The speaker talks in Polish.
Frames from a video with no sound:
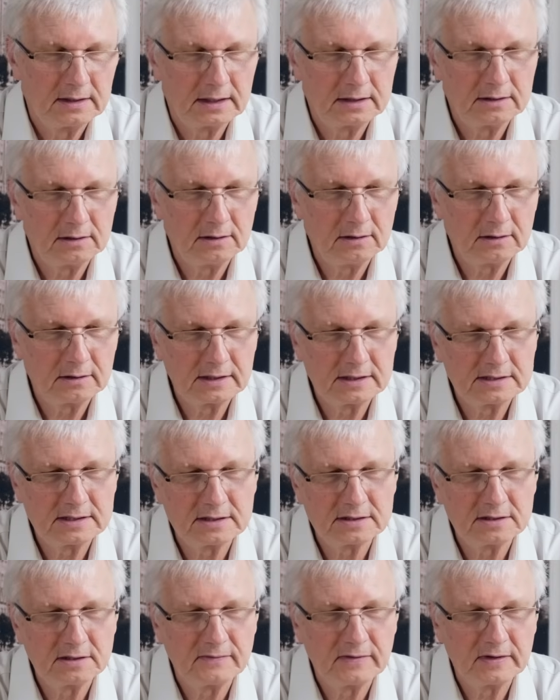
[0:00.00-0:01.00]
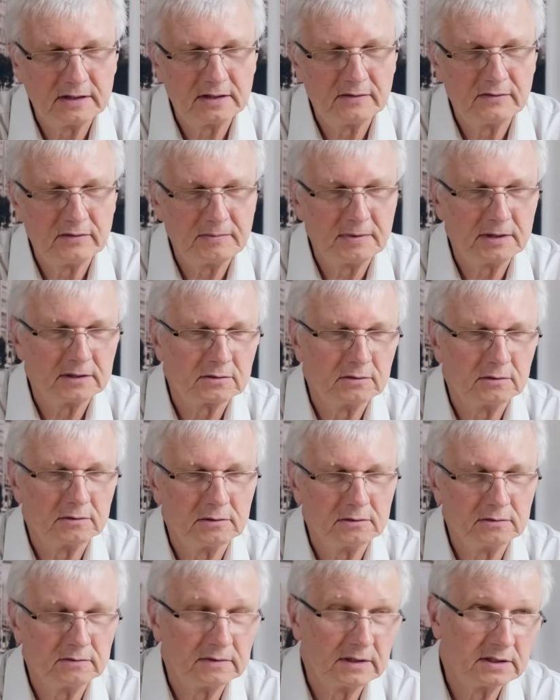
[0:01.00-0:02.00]
Technologie stosowane w wypadku
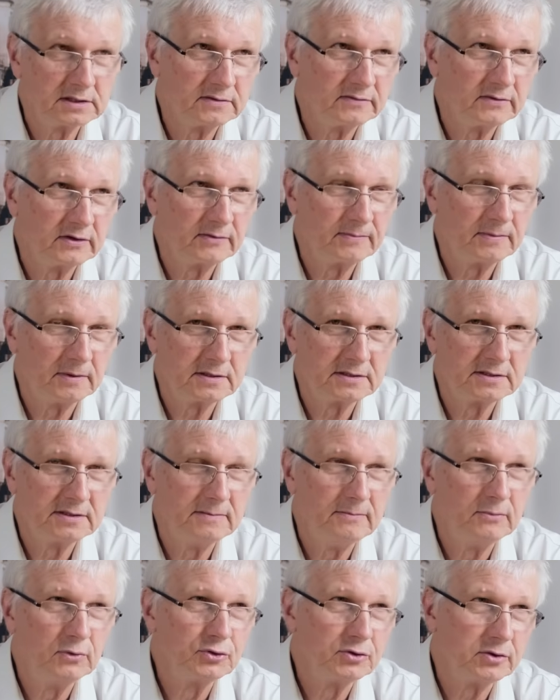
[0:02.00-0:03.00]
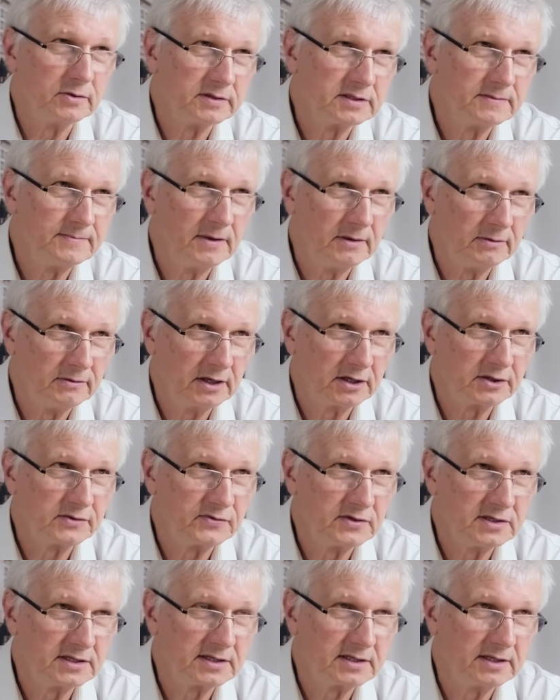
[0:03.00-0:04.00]
kotłów gazowych w Polsce muszą spełniać
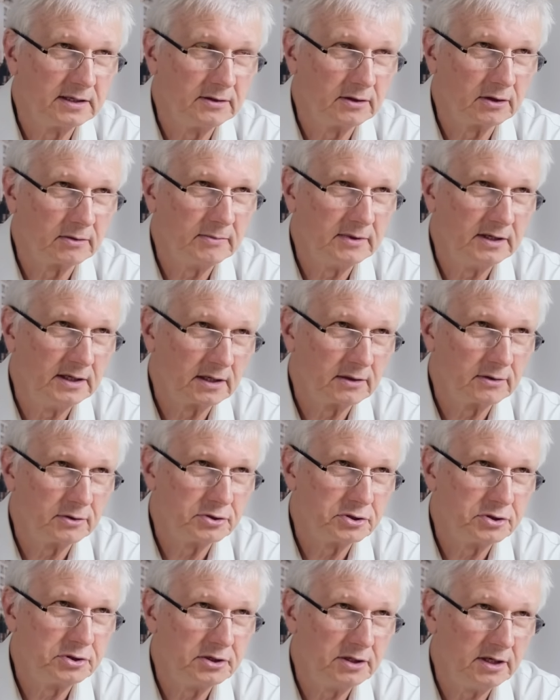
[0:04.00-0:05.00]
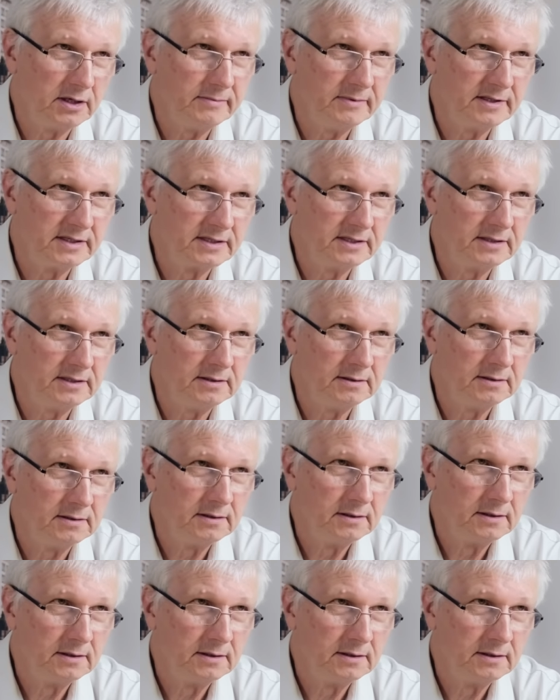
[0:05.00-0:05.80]
wszystkie normy jakości emisji.